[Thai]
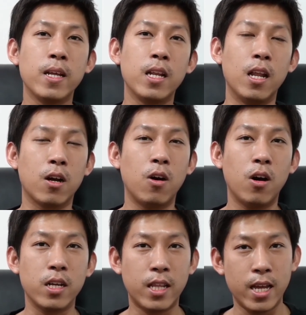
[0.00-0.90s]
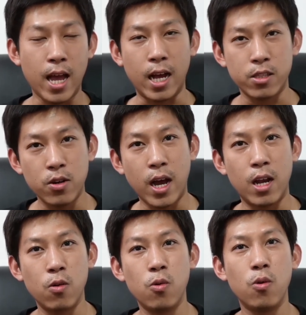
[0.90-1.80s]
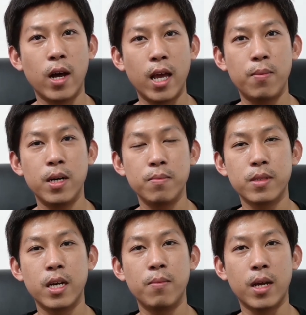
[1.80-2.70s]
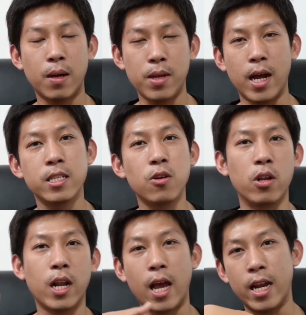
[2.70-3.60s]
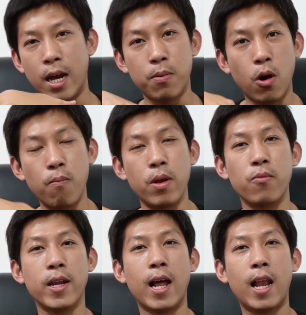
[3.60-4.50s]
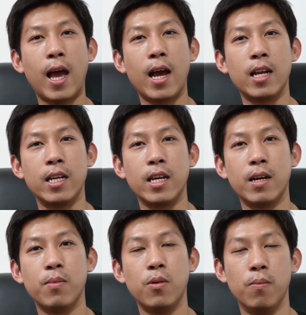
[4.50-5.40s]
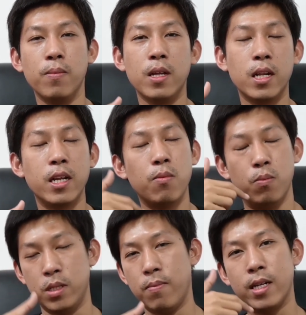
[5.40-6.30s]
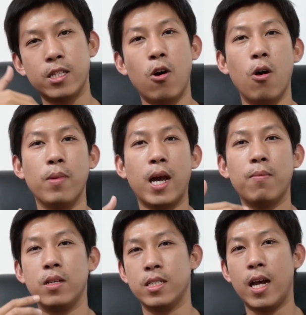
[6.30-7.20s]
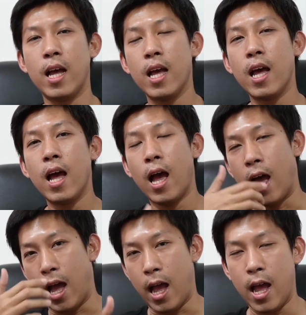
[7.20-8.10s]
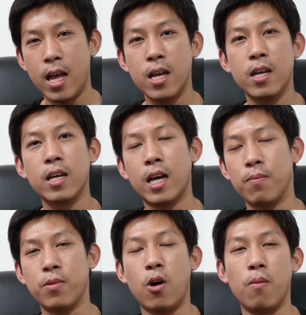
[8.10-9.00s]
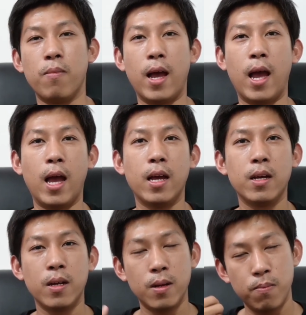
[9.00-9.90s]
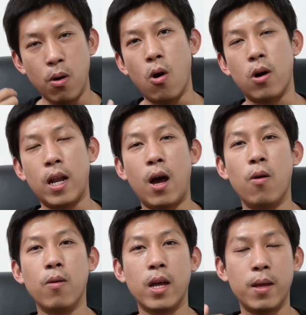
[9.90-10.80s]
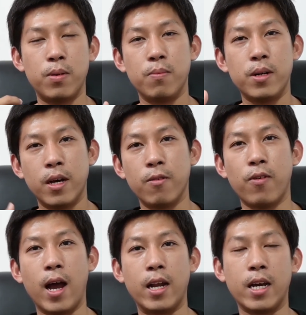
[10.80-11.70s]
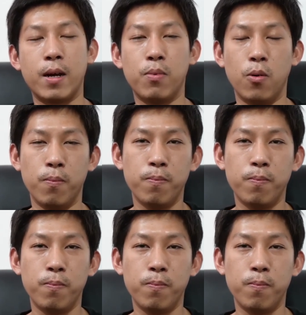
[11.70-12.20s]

แล้วก็ถ้าอยากต้องการรู้อะไรเพิ่มเติมนะครับ อยากให้สอนอะไรนะครับคอมเมนต์ไว้ด้านล่างเลยนะครับ ผมแล้วเดี๋ยวผมจะมาตอบนะครับ หรือจะหาคำตอบมาบอกเราให้เพื่อนๆฟังนะครับผม